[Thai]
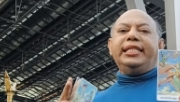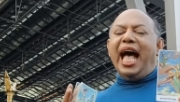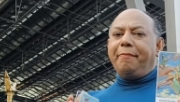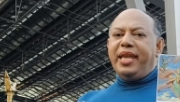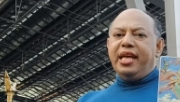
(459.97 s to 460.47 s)

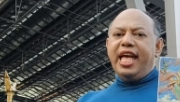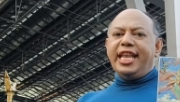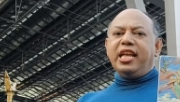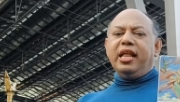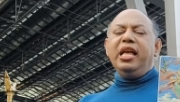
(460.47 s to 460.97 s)
3 เดือน
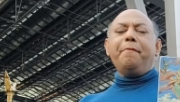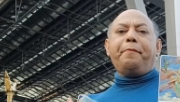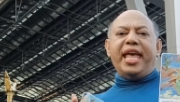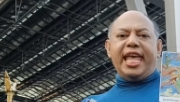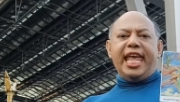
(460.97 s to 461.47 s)
ครึ่ง
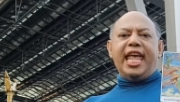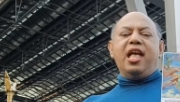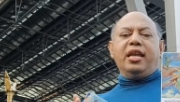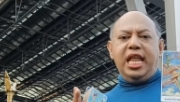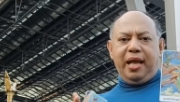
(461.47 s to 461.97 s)
ปี
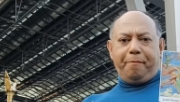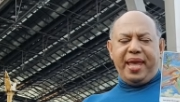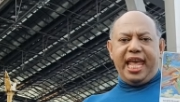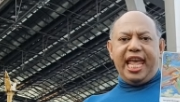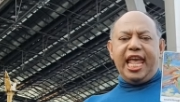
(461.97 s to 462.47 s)
1
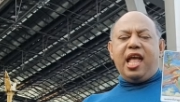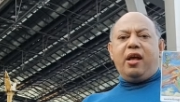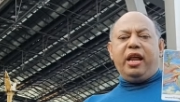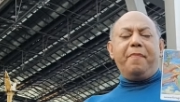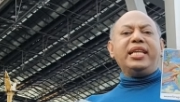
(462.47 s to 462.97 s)
ปี
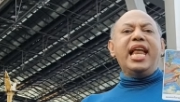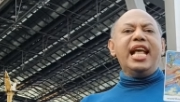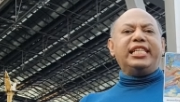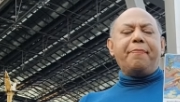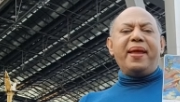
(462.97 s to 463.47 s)
หรือบางท่าน
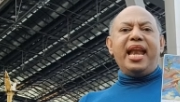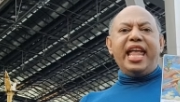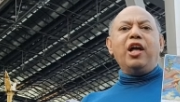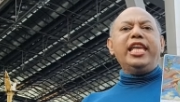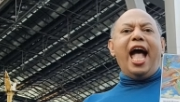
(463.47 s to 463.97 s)
อาจจะเป็นระ
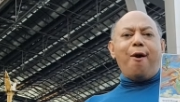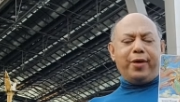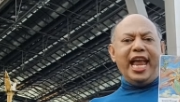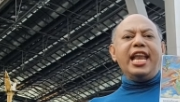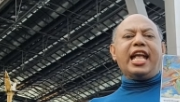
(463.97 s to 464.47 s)
ยะยาวก็
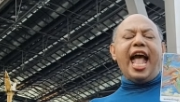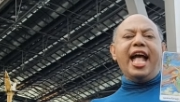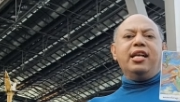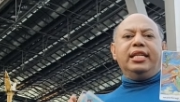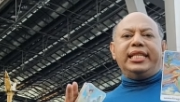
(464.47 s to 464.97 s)
ได้นะคะ
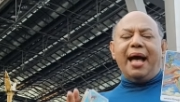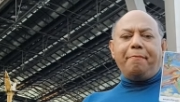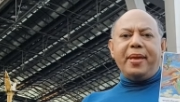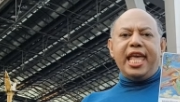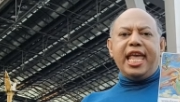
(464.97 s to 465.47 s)

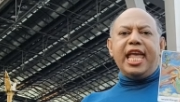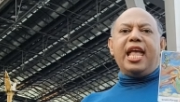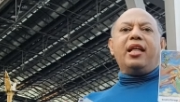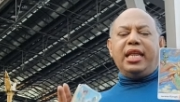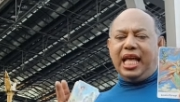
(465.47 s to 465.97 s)
3 ปี
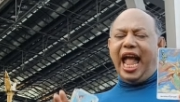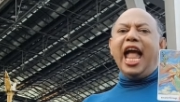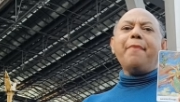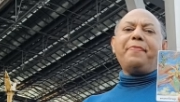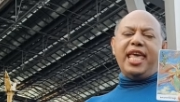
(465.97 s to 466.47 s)
ถึง
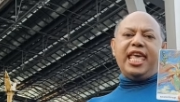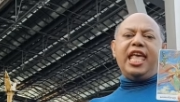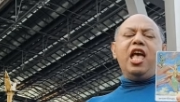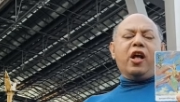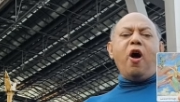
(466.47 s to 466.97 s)
5 ปี
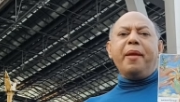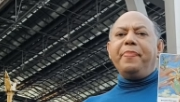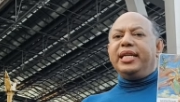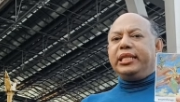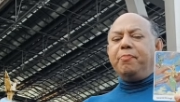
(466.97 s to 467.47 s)
คอย
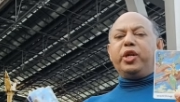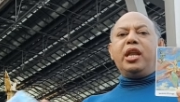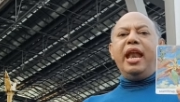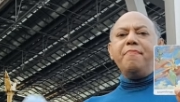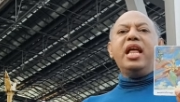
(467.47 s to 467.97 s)
เปิดสมุด
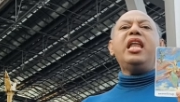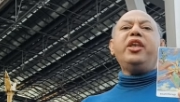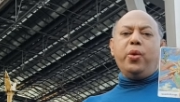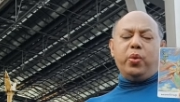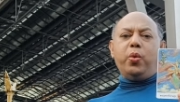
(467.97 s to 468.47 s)
เล่มนั้นนะ
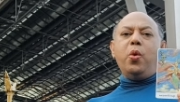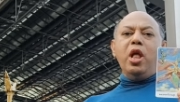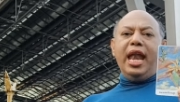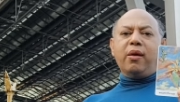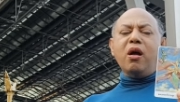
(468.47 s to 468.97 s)
ดู
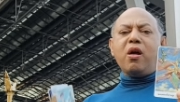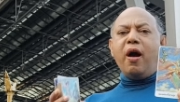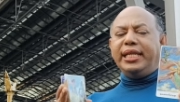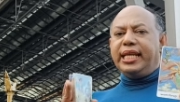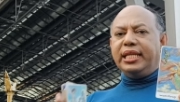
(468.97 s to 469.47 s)
แล้วก็คอ
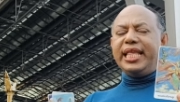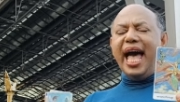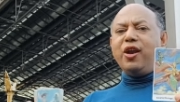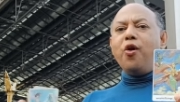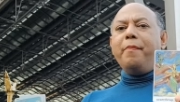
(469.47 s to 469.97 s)
ยสรรสร้าง
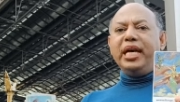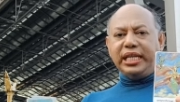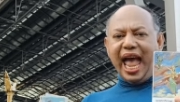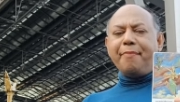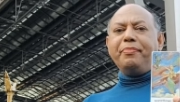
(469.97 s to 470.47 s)
ลงมือ
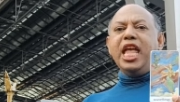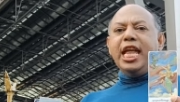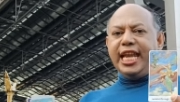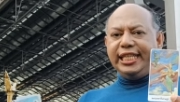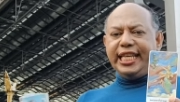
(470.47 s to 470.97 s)

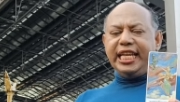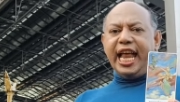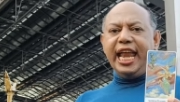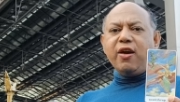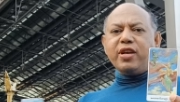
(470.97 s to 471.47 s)
ทำในสิ่งนั้
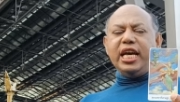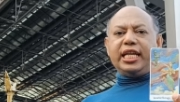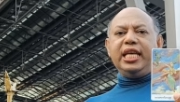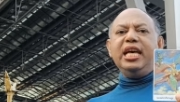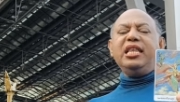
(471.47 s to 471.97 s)
นให้เขาเกิด
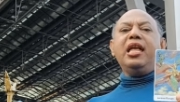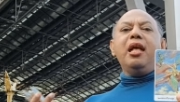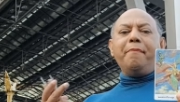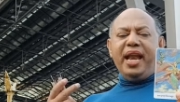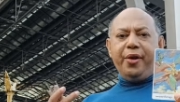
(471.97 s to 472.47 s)
ขึ้น
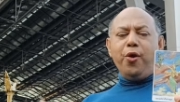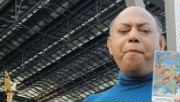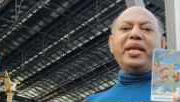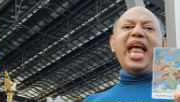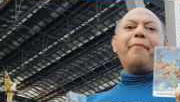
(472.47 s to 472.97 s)
เป็นรู
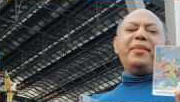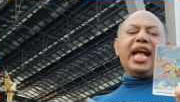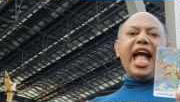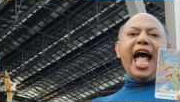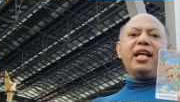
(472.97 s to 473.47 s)
ปธรรมนะ
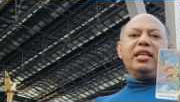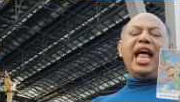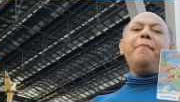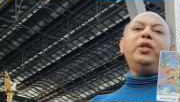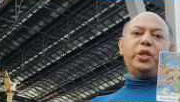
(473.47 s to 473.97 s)
คะ
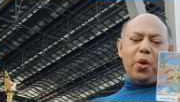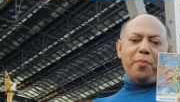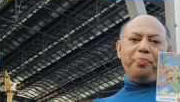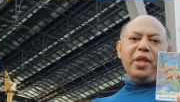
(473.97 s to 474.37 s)
ท่านผู้ชม